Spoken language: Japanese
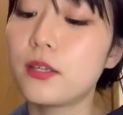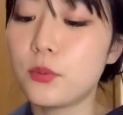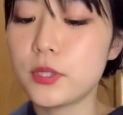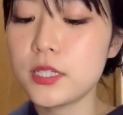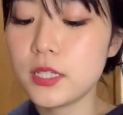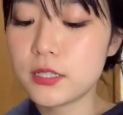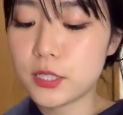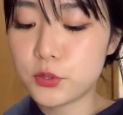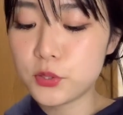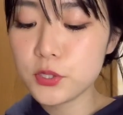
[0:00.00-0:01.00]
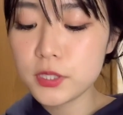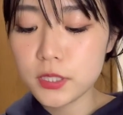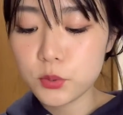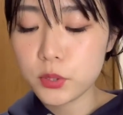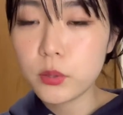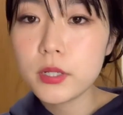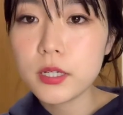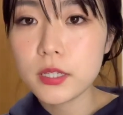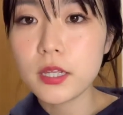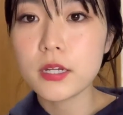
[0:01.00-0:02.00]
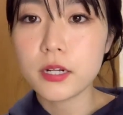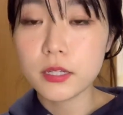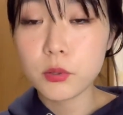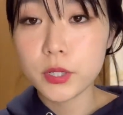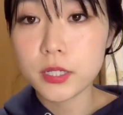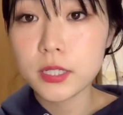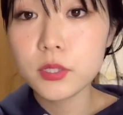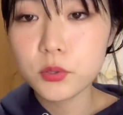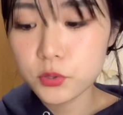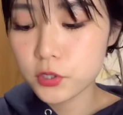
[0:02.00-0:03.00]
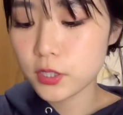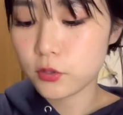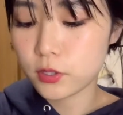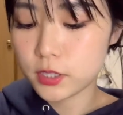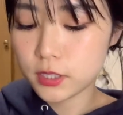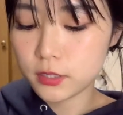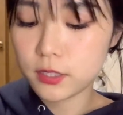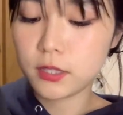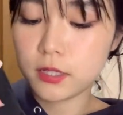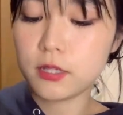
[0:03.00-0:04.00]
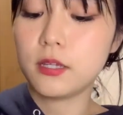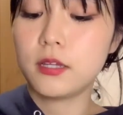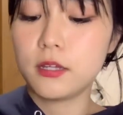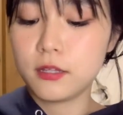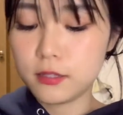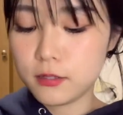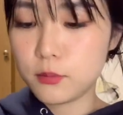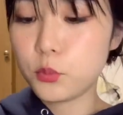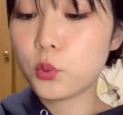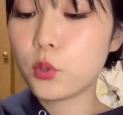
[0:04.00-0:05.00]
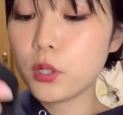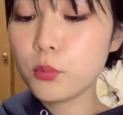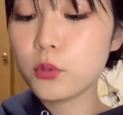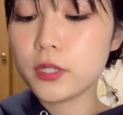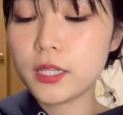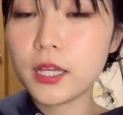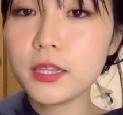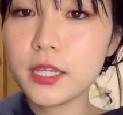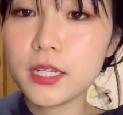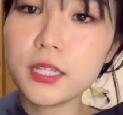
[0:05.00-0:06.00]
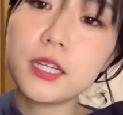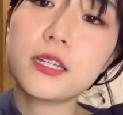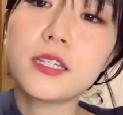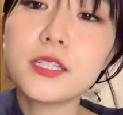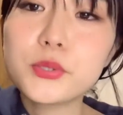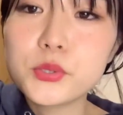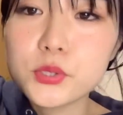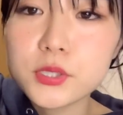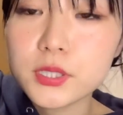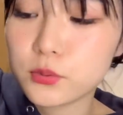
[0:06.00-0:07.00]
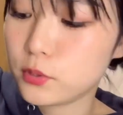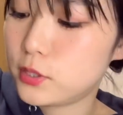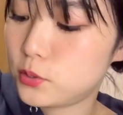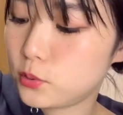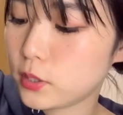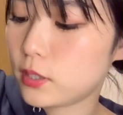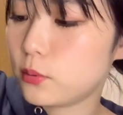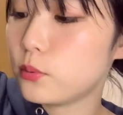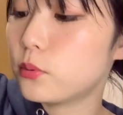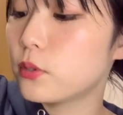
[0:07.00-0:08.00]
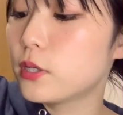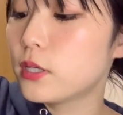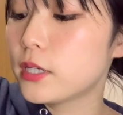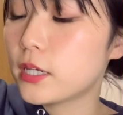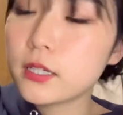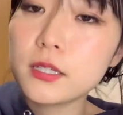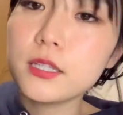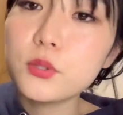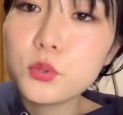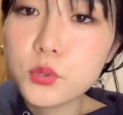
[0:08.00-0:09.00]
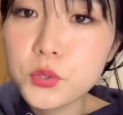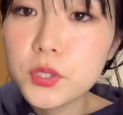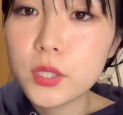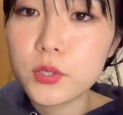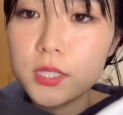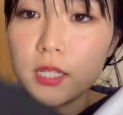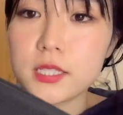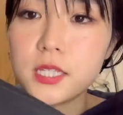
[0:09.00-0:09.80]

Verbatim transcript: 私なんか靴下にこだわりがないから結構100均の靴下とか使ってて、もうこれも値段的に100均の靴下と一緒だけど、100均の靴下より全